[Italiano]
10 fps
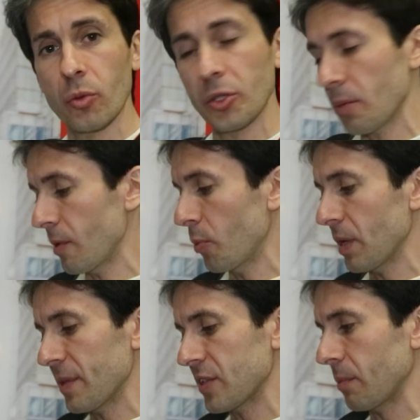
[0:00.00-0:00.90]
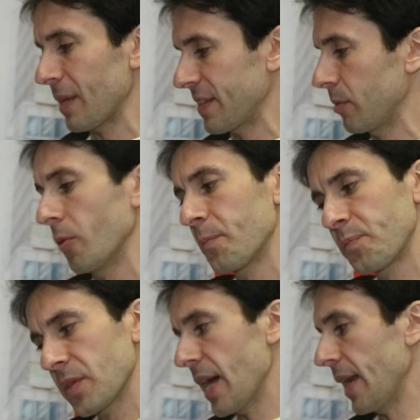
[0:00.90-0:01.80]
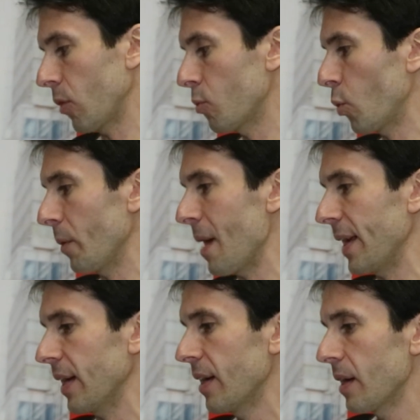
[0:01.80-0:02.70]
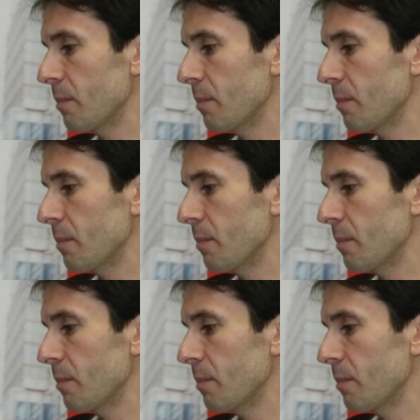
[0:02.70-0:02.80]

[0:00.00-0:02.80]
quando l'abbiamo prima messo al massimo era comunque ben,